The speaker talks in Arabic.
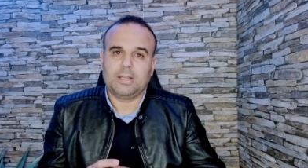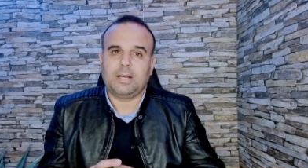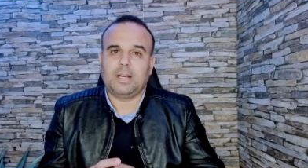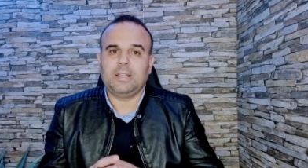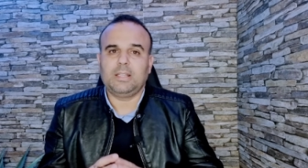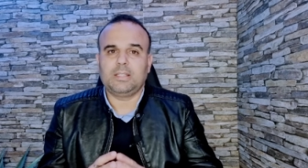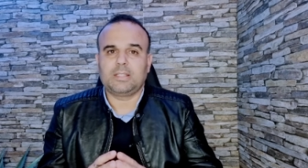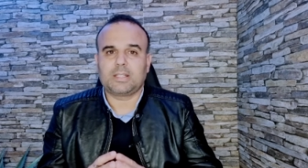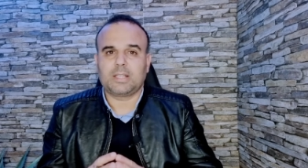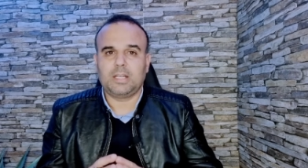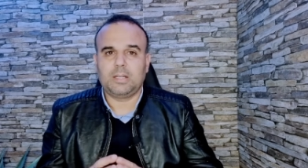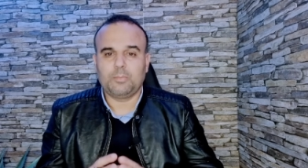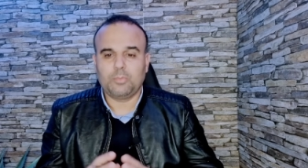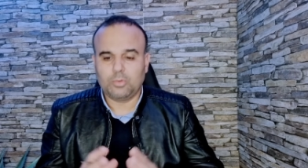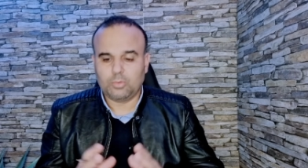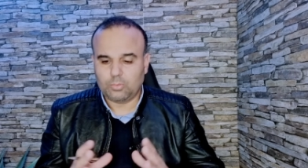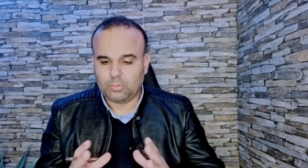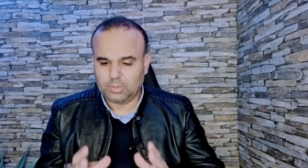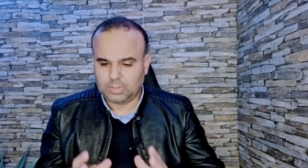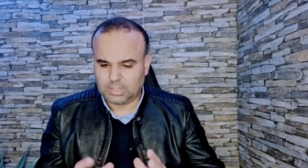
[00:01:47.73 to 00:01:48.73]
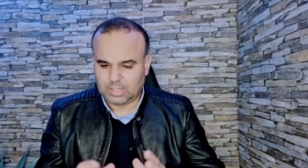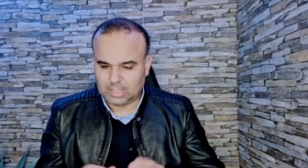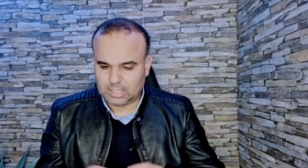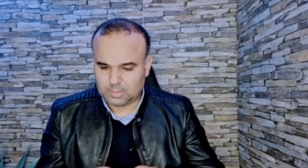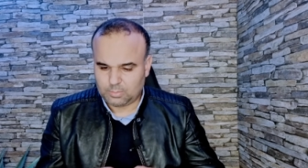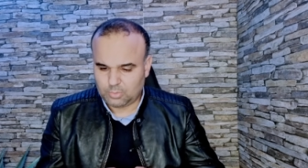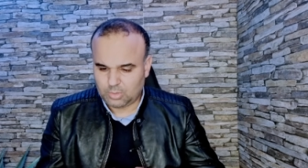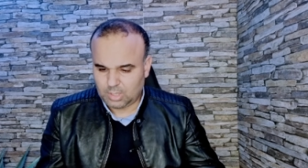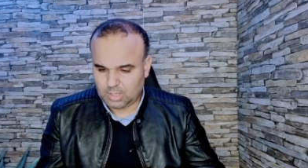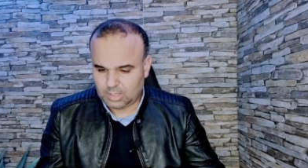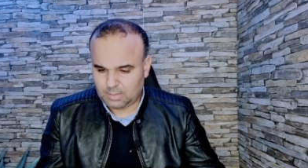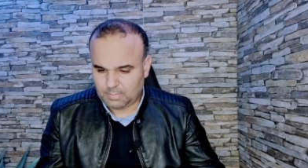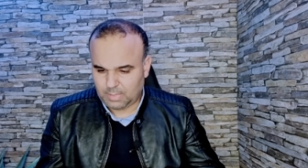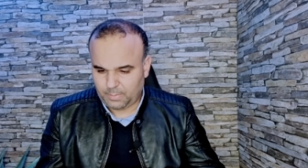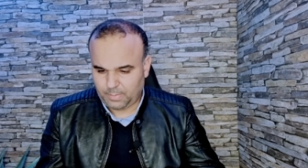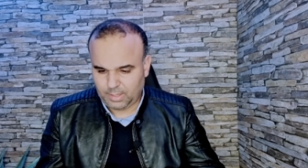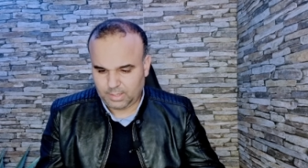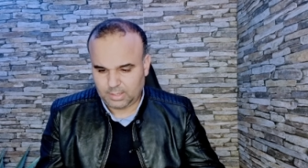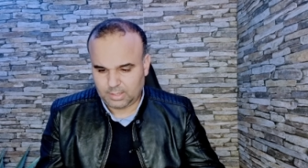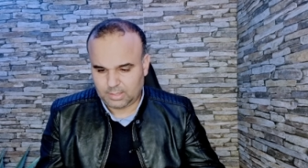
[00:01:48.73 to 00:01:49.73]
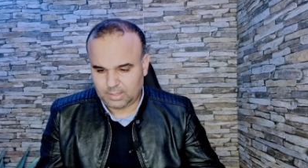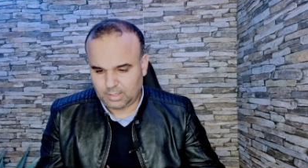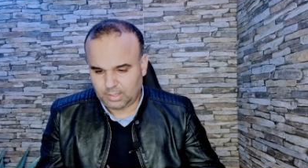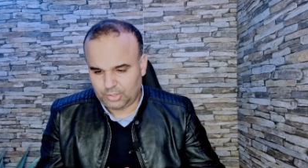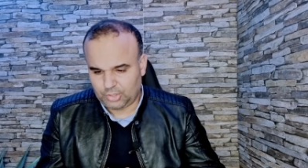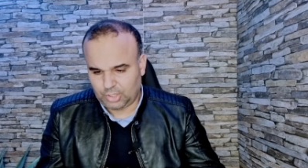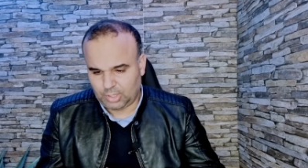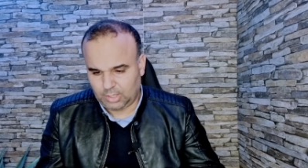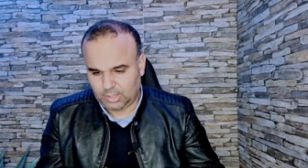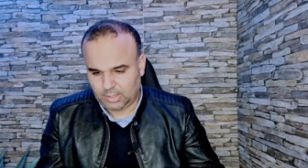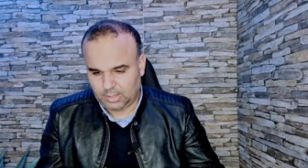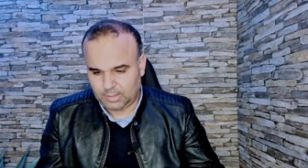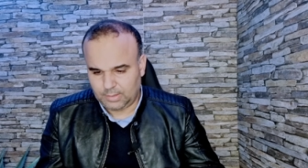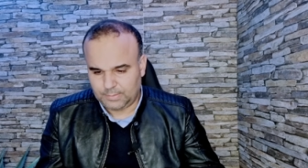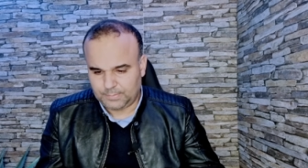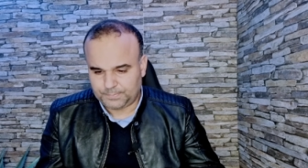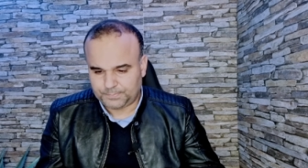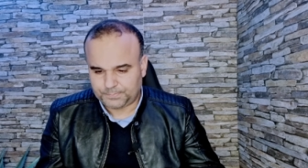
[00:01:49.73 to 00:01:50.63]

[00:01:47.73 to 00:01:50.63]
غادي نتكلموا ونتقاسموها مع بعضيتنا ان شاء الله